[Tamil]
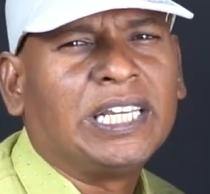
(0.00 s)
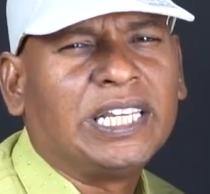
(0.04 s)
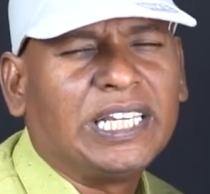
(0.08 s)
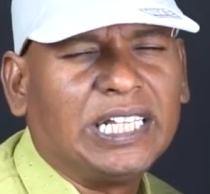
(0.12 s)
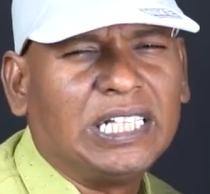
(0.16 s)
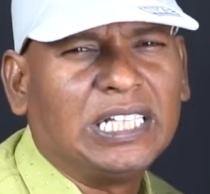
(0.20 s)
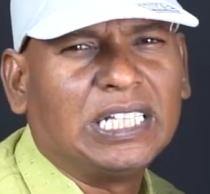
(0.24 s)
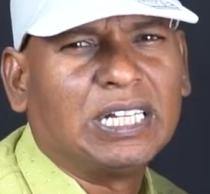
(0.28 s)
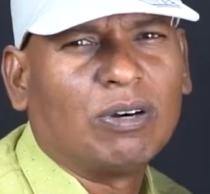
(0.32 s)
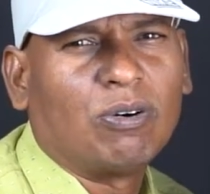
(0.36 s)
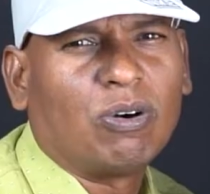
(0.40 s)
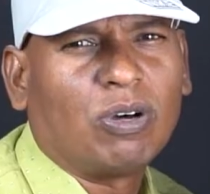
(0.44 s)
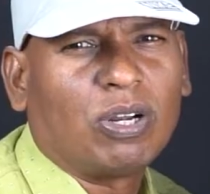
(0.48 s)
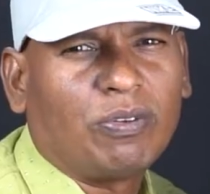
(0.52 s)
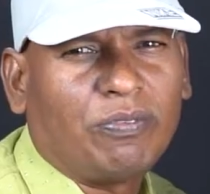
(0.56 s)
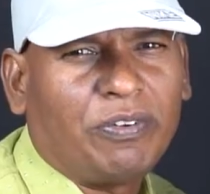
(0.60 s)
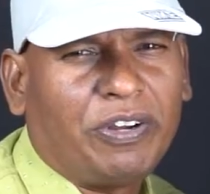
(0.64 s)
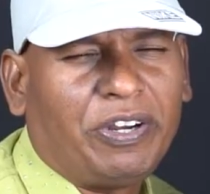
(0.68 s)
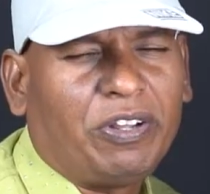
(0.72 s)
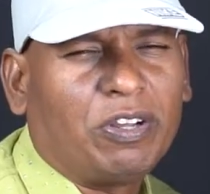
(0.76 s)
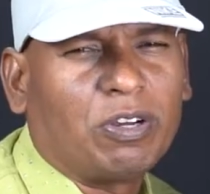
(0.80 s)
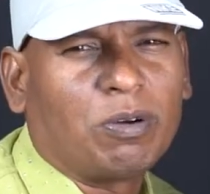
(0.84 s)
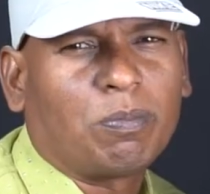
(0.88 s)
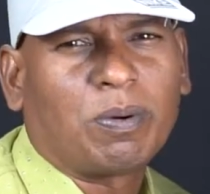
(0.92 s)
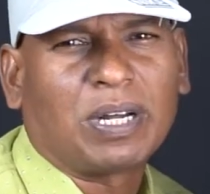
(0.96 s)
இந்த ஒரு
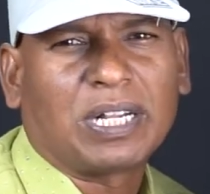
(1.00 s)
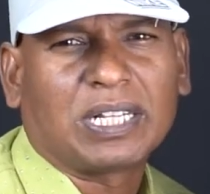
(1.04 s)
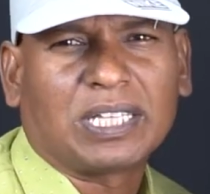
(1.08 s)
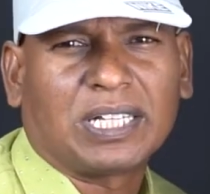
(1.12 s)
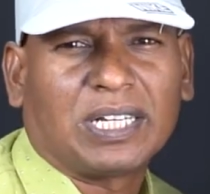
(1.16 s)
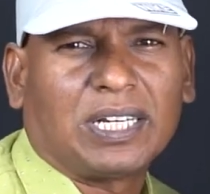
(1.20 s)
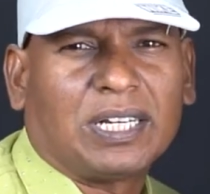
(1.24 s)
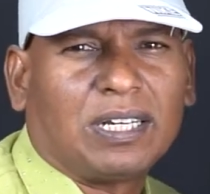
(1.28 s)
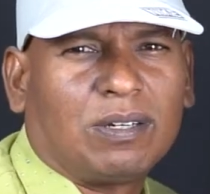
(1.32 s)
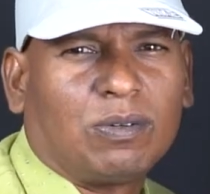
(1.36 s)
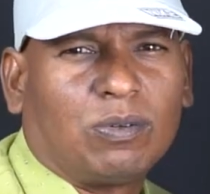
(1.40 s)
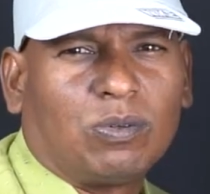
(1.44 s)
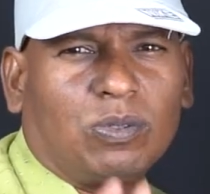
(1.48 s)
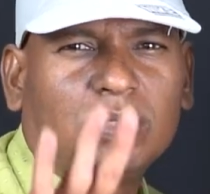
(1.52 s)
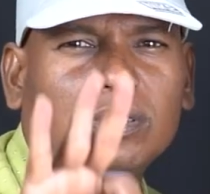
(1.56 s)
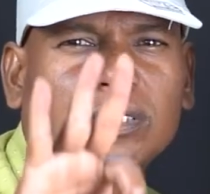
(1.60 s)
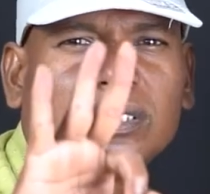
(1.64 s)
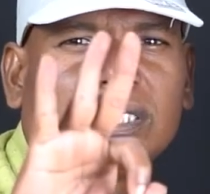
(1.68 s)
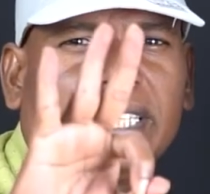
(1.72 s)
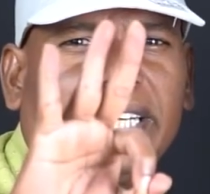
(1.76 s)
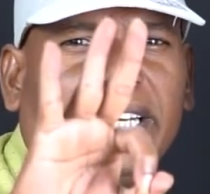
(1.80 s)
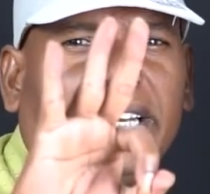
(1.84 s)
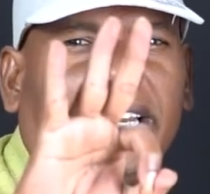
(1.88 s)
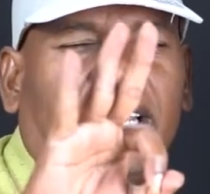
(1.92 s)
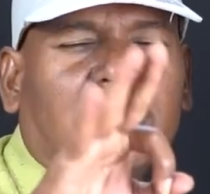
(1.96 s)
வீடியோ பார்த்தா ஒரு
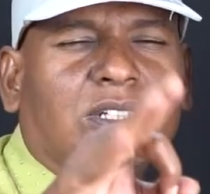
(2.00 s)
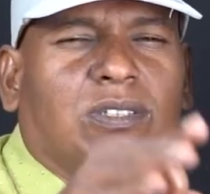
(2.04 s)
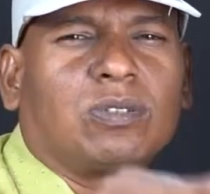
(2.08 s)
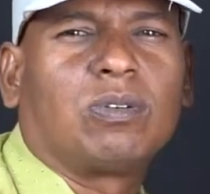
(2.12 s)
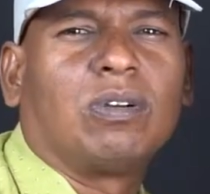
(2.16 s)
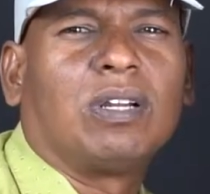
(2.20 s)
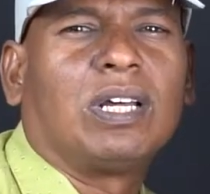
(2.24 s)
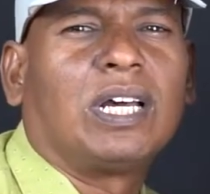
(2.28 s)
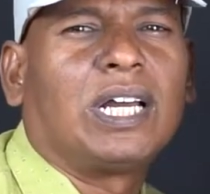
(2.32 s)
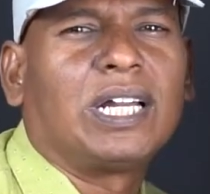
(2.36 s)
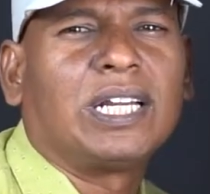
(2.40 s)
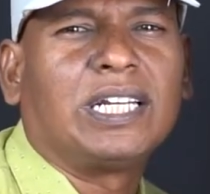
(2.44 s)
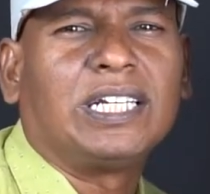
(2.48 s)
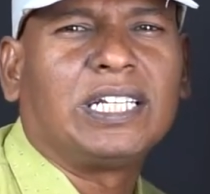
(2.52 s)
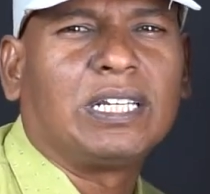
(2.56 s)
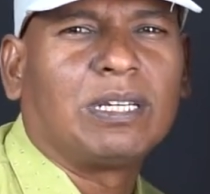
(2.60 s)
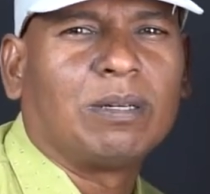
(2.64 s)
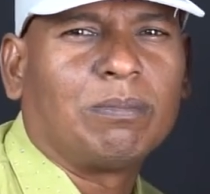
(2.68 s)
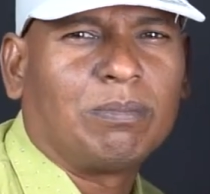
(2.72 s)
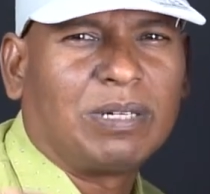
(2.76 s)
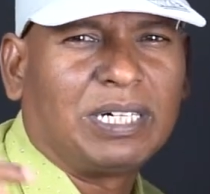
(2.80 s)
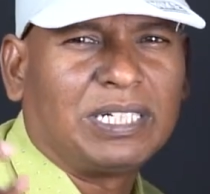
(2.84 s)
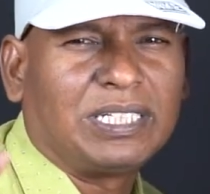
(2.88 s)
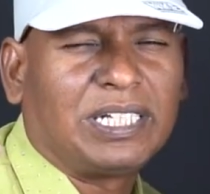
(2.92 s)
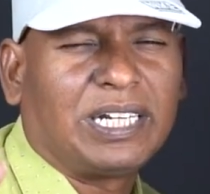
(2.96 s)
த்ரீ டேஸ்க்குள்ளே நீங்கள்
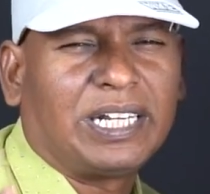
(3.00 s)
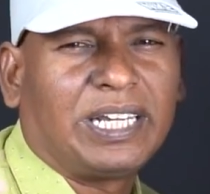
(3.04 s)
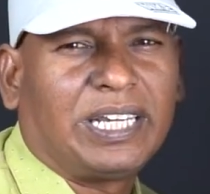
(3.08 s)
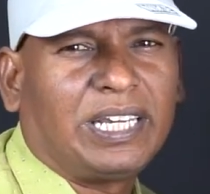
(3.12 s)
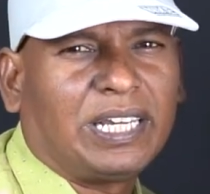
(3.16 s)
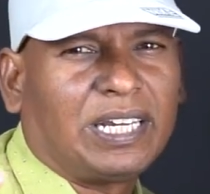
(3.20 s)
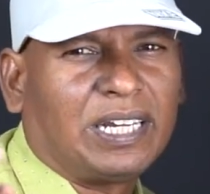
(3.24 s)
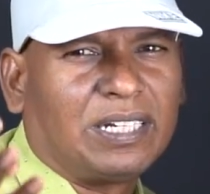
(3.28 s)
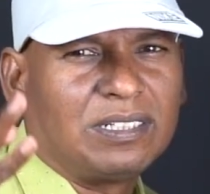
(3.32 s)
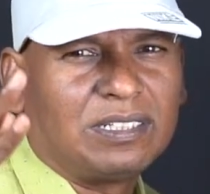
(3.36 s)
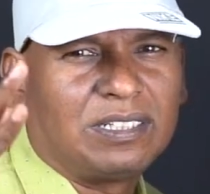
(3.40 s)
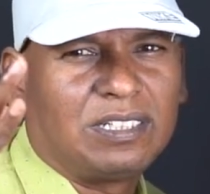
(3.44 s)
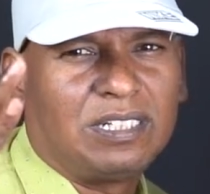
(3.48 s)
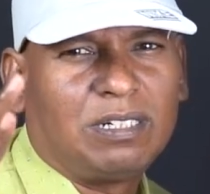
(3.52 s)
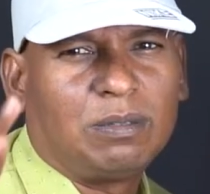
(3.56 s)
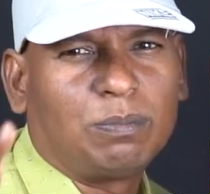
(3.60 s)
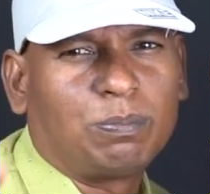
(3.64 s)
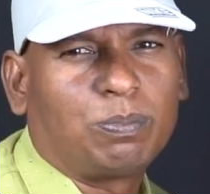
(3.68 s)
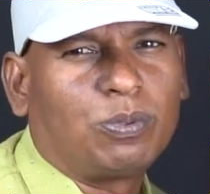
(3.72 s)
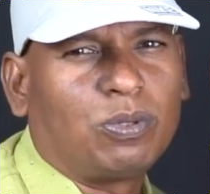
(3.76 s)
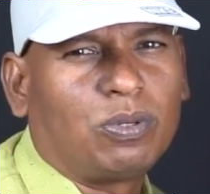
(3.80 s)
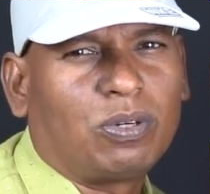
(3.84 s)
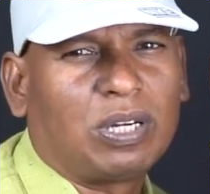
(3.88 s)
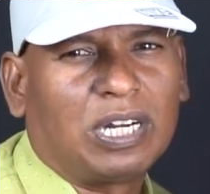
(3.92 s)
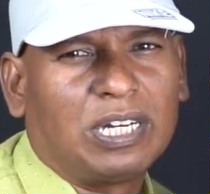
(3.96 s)
மதுரை அண்ட்
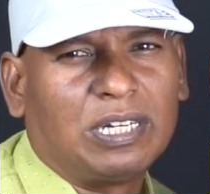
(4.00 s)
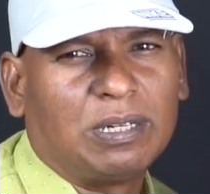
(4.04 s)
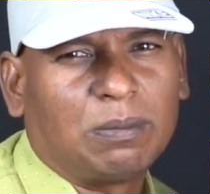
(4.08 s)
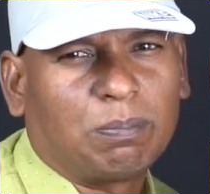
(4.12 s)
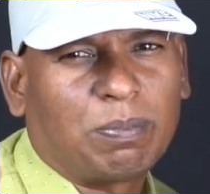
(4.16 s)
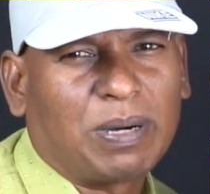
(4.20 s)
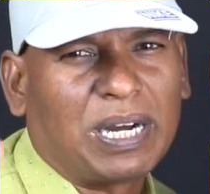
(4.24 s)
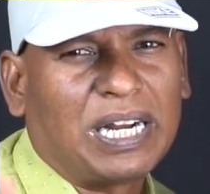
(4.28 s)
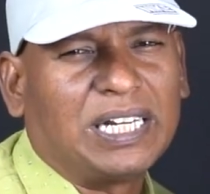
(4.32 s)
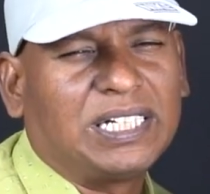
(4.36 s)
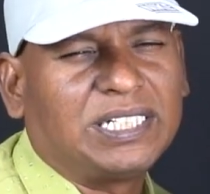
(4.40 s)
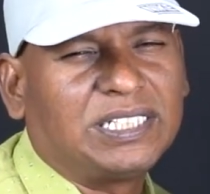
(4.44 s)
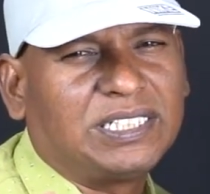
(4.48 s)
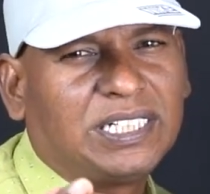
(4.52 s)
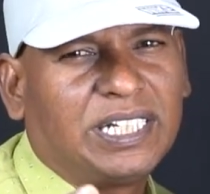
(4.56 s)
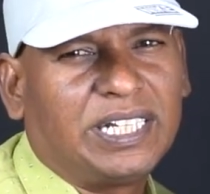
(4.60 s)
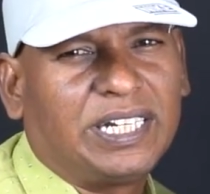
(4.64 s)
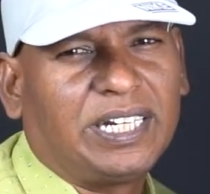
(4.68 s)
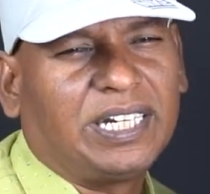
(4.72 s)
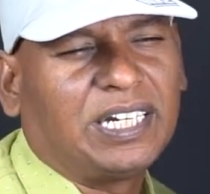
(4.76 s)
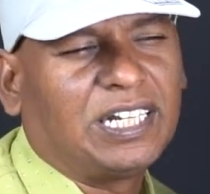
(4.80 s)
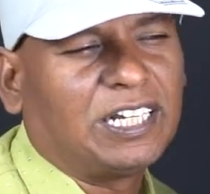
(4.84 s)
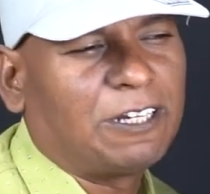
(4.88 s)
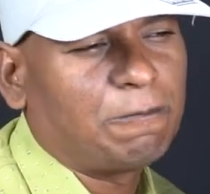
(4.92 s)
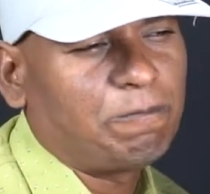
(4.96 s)
திருப்பூர் அண்ட்
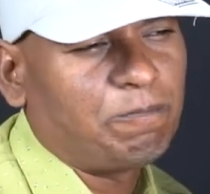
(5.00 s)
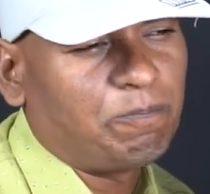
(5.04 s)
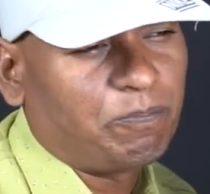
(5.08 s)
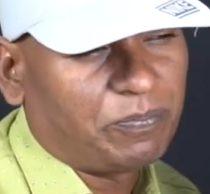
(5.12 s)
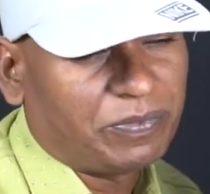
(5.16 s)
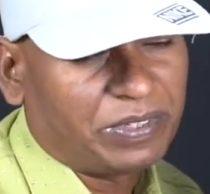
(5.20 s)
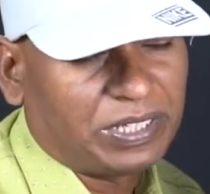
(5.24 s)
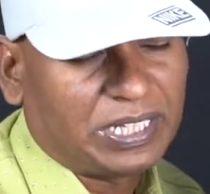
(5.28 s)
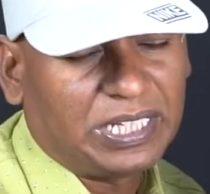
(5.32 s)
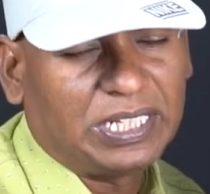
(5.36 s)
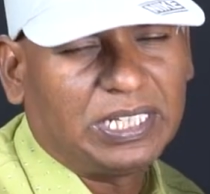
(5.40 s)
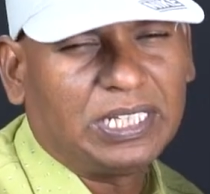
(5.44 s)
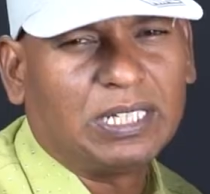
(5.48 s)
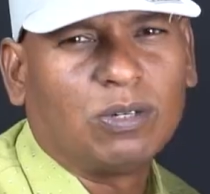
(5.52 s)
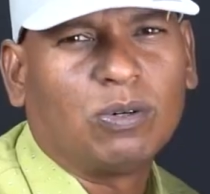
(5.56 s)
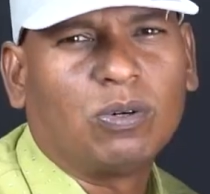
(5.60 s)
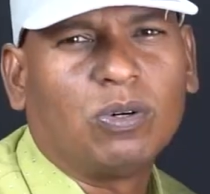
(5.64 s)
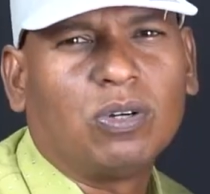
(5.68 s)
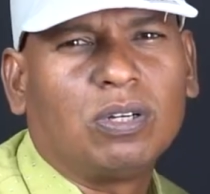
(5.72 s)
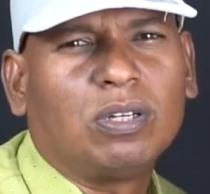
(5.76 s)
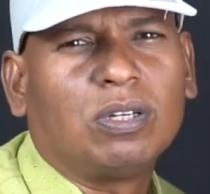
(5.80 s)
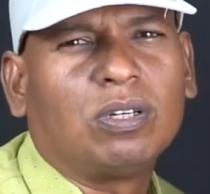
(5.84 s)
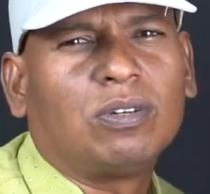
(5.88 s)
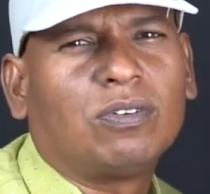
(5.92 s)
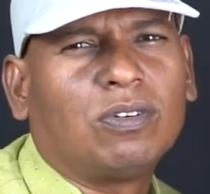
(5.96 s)
பாண்டிச்சேரியில் இந்த
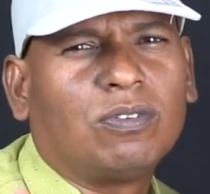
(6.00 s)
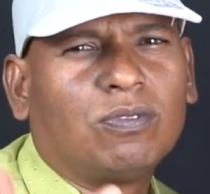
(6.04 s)
ஒரு